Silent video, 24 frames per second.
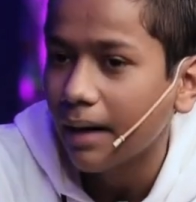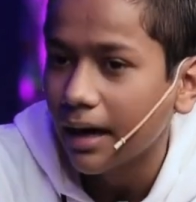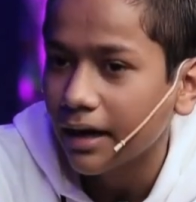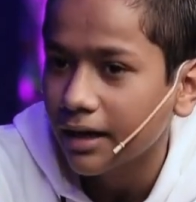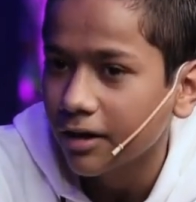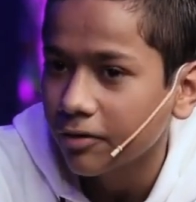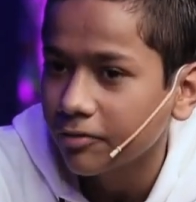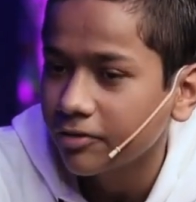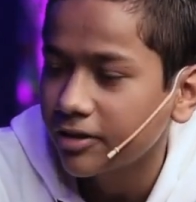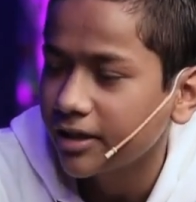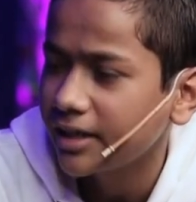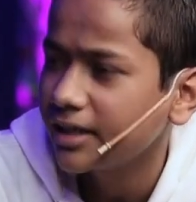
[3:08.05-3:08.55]

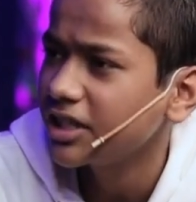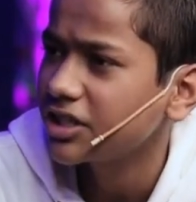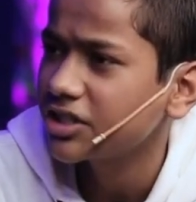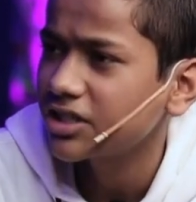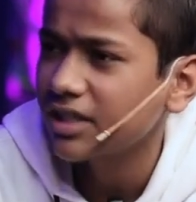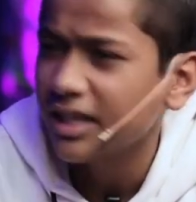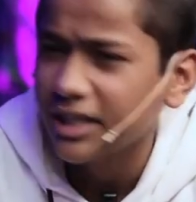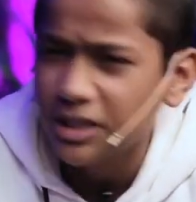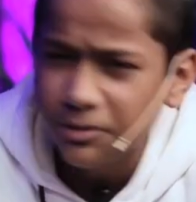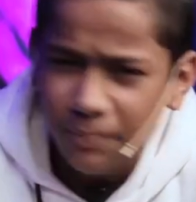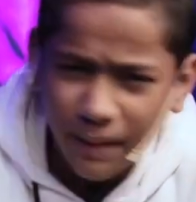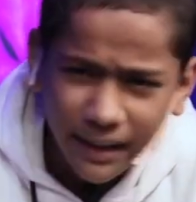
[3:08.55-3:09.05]
बैकग्राउंड
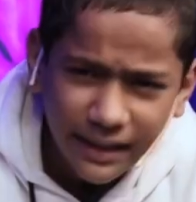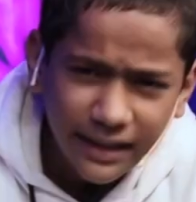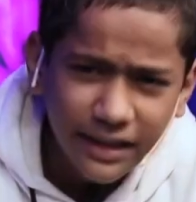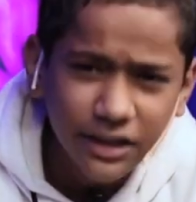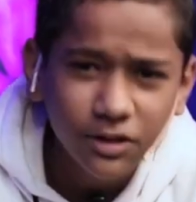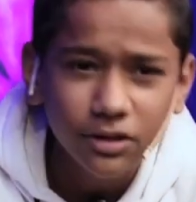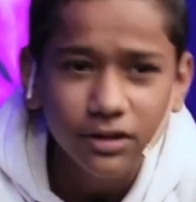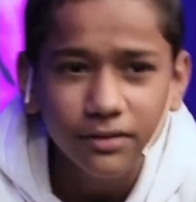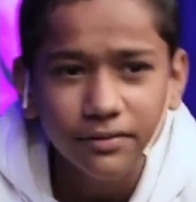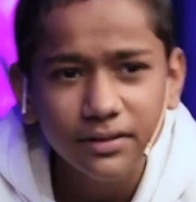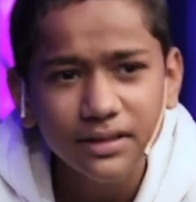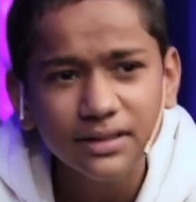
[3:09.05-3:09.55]
रेडिएशन एक्सपैंडिंग
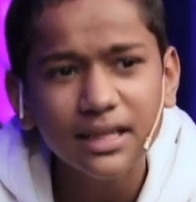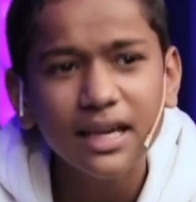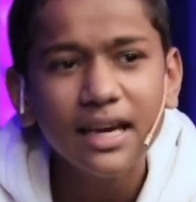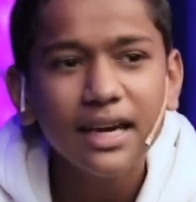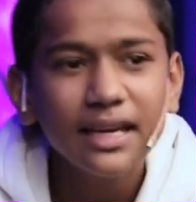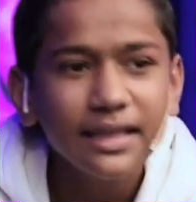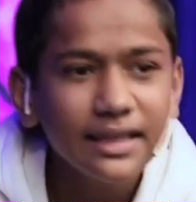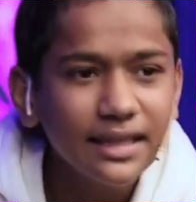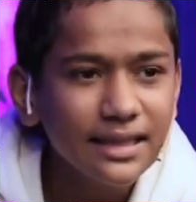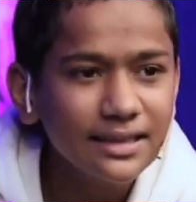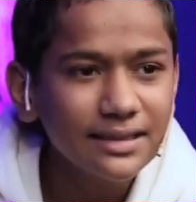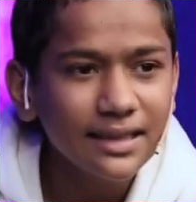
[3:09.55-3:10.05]
यूनिवर्स
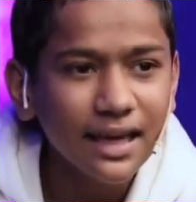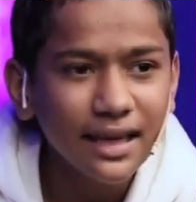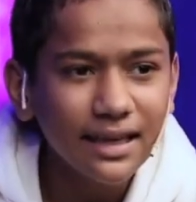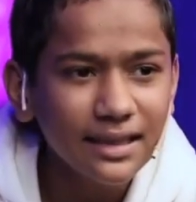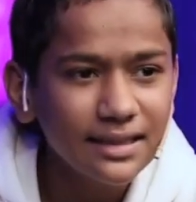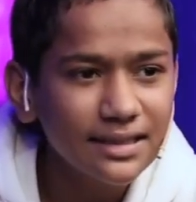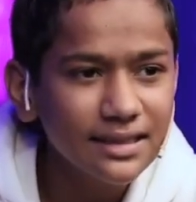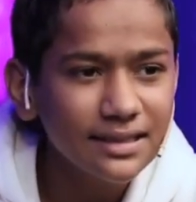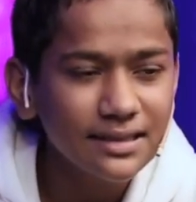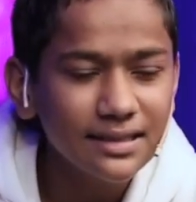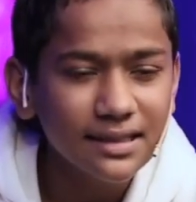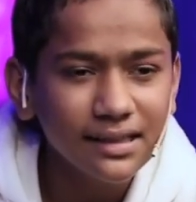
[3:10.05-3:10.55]
ये सारी
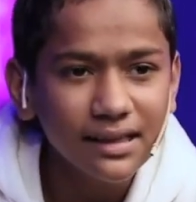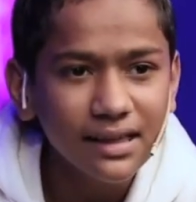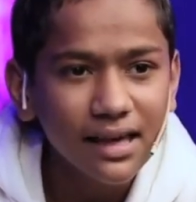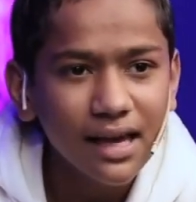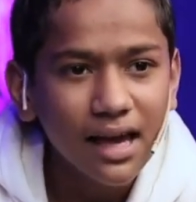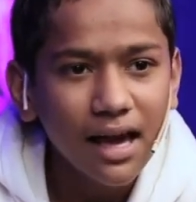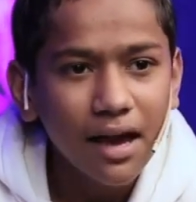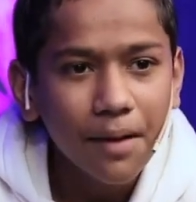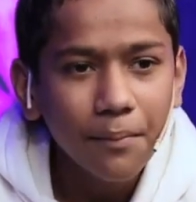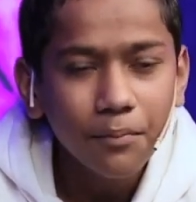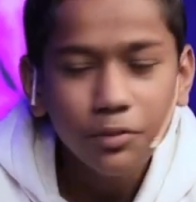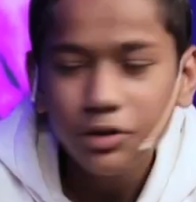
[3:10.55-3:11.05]
चीज़ें
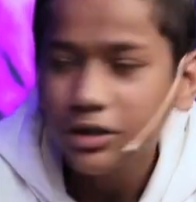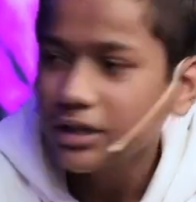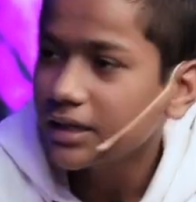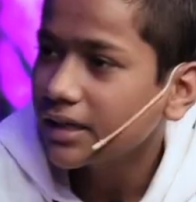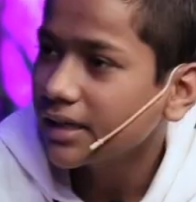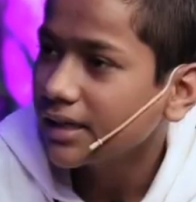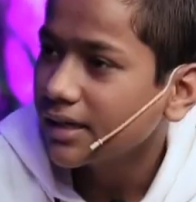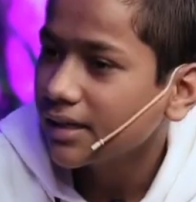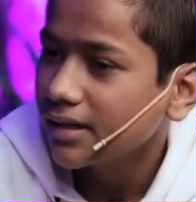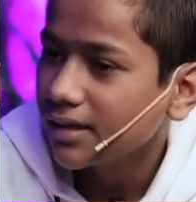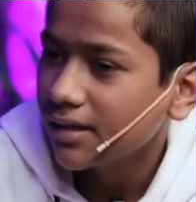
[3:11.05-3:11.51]
मुझे